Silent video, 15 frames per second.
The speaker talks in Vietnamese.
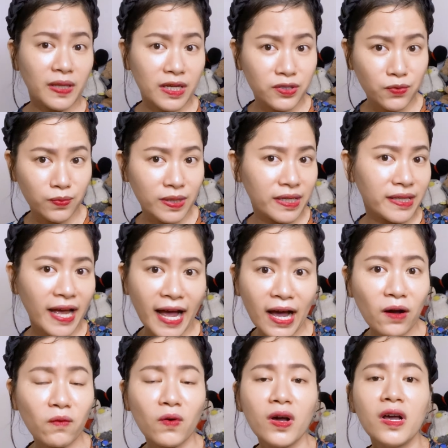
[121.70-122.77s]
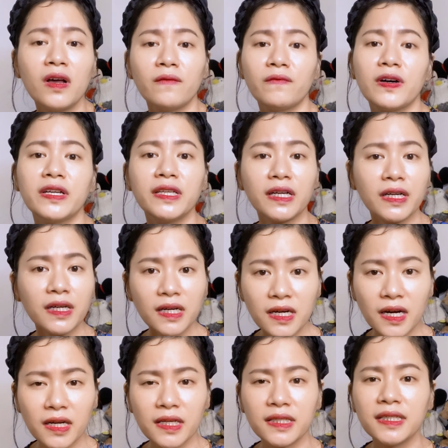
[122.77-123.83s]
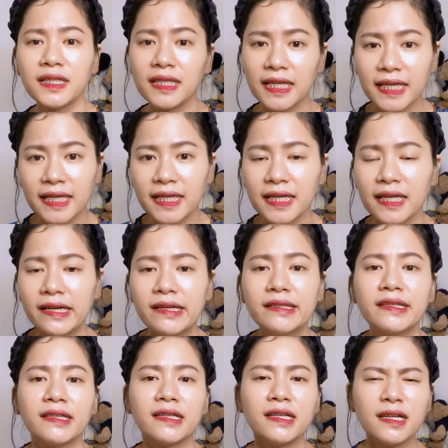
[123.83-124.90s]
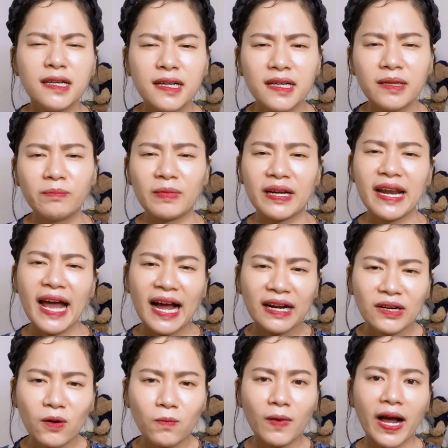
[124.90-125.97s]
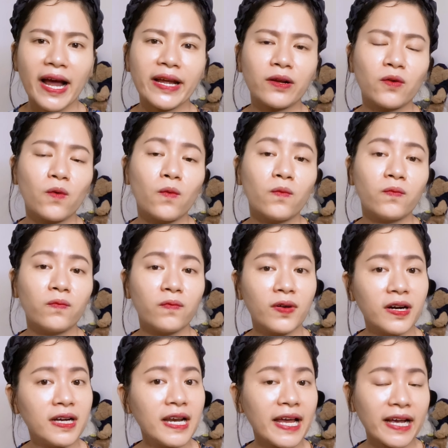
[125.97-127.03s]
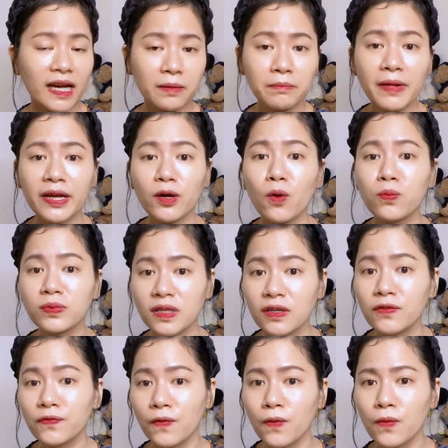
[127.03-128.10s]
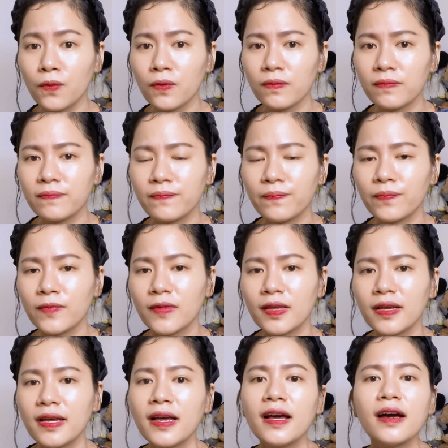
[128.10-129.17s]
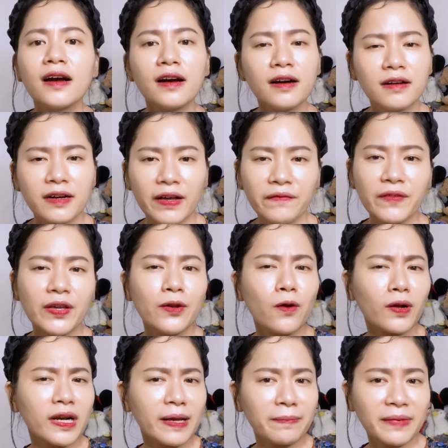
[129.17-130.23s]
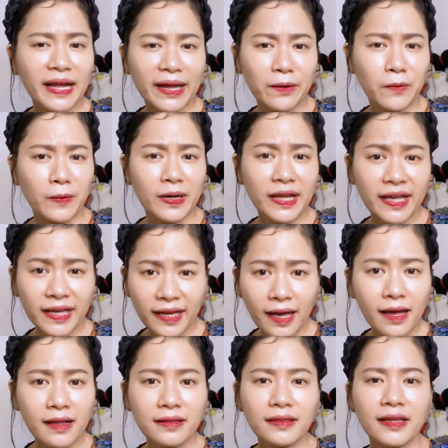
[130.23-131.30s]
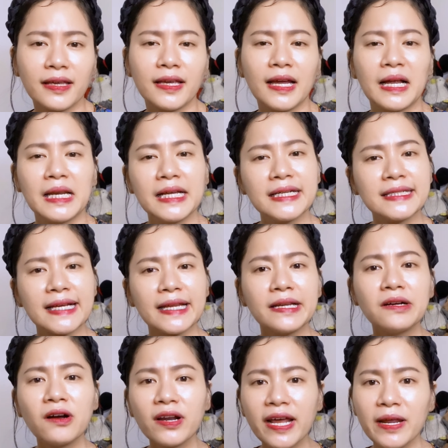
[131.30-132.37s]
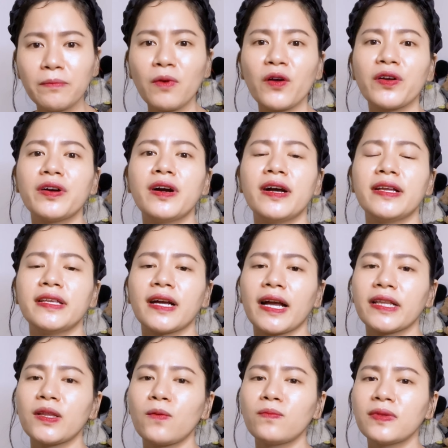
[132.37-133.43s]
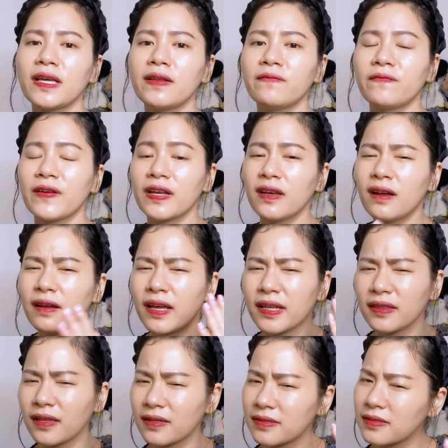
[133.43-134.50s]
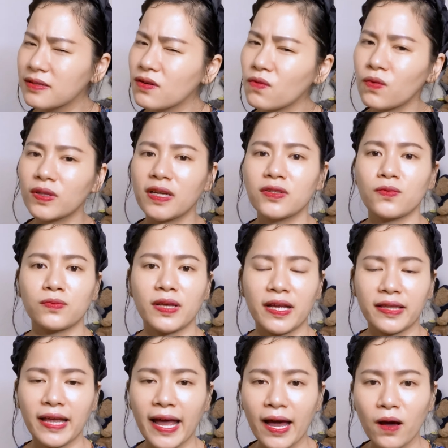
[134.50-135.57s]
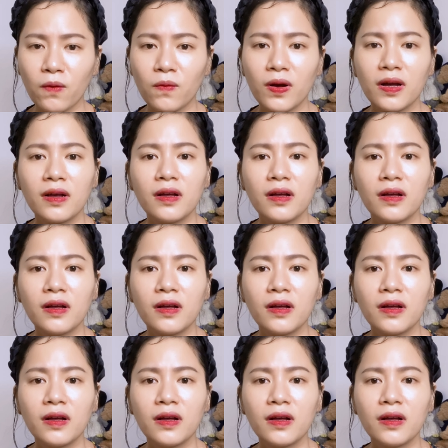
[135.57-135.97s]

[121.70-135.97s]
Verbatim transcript: thể dục thể thao với những người như Ly, những người mà đang đồng hành cùng với lại căn bệnh ung thư vú. Ở cái video clip này của Ly á, thì Ly sẽ đưa đến mọi người những cái thông tin về lợi ích thật sự của thể dục thể thao,